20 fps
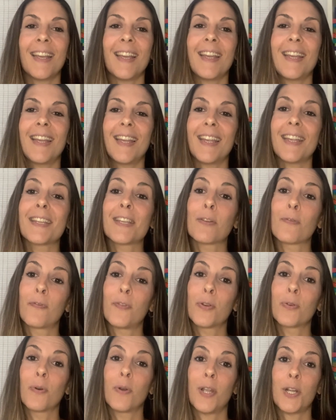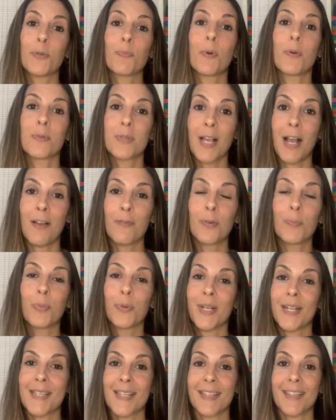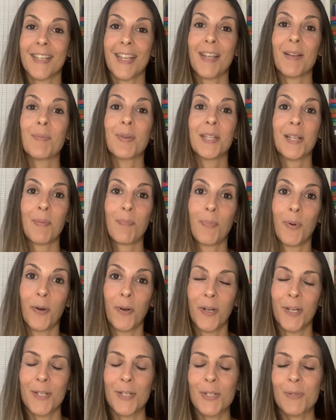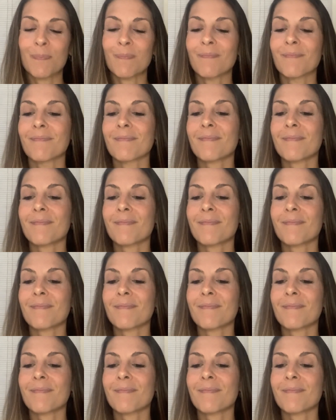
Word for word: é, e que eu fico responsável por esse tema na pós.